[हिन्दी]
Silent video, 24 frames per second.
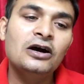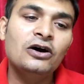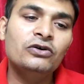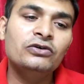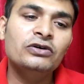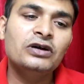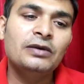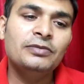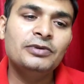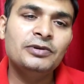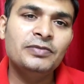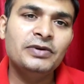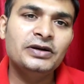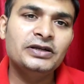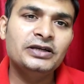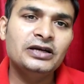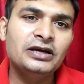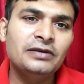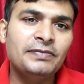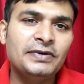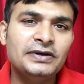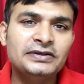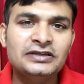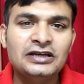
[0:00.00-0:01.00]
और काफ़ी
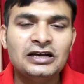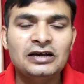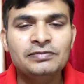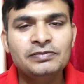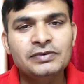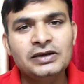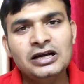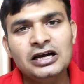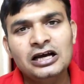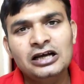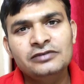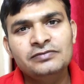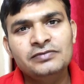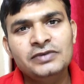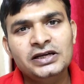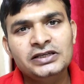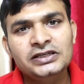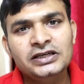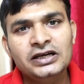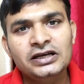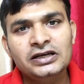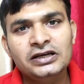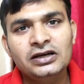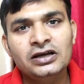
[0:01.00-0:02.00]
बढ़िया है पैसा आपके हाथ में आ
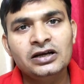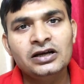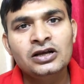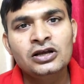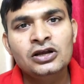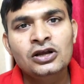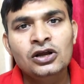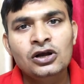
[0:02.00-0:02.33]
जाएगा